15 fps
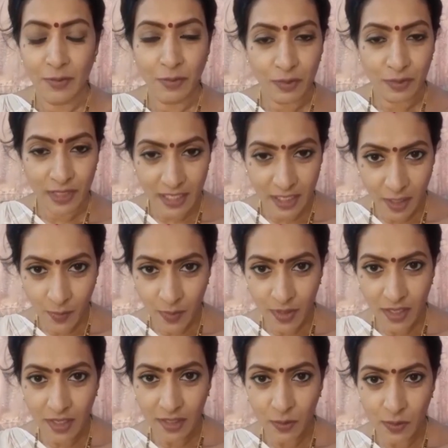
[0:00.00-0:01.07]
ఇప్పుడు నిన్న
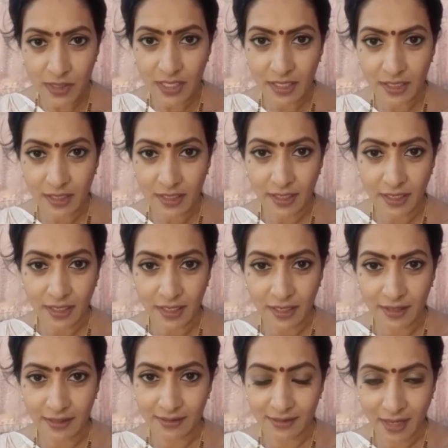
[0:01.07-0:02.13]
మొన్న న్యూస్ ఏంటంటే
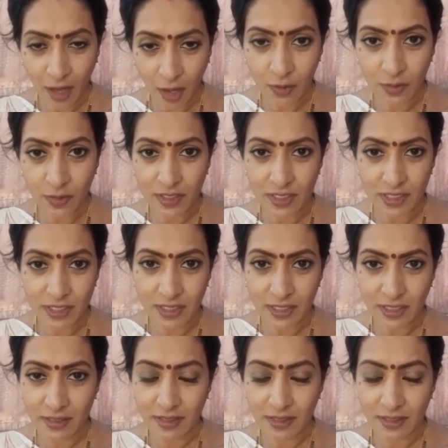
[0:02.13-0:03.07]
నా గురించి